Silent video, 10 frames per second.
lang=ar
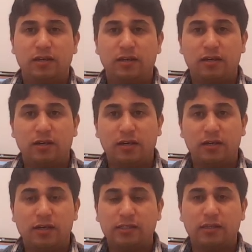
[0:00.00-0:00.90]
آه،
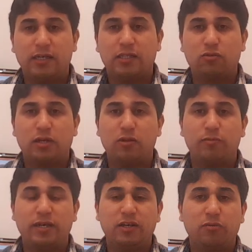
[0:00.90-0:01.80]
الناس اللي كنتوا
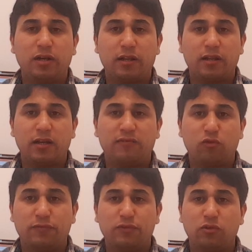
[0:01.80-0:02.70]
دخلتوا معايا قبل اللايف
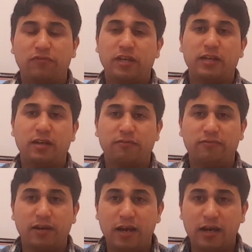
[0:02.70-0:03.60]
وشفتوا بأن
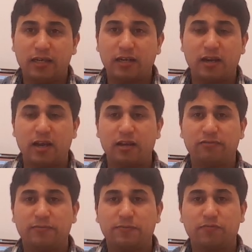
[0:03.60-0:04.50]
في آخر اللايف
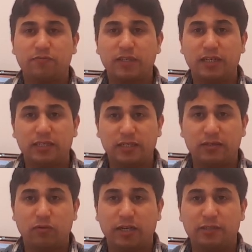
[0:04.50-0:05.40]

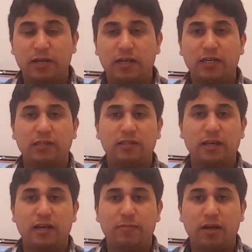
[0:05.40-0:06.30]
يعني وعدت بأنني غادي
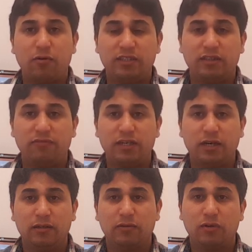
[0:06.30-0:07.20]
نتكلم على واحد
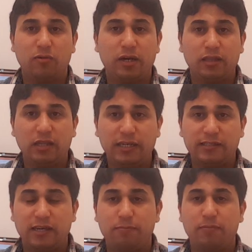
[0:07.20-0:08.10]
الفئة ولا واحد
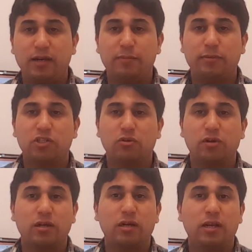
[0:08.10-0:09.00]
الحساب اللي
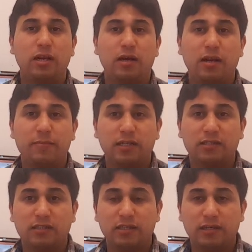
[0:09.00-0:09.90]
منشور على
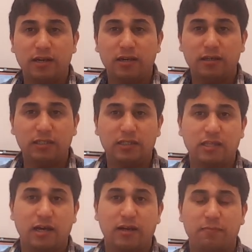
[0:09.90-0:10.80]
المنصة ديال
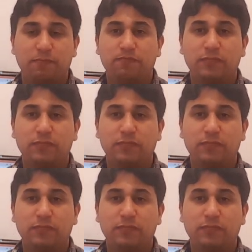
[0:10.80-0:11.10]
انستغرام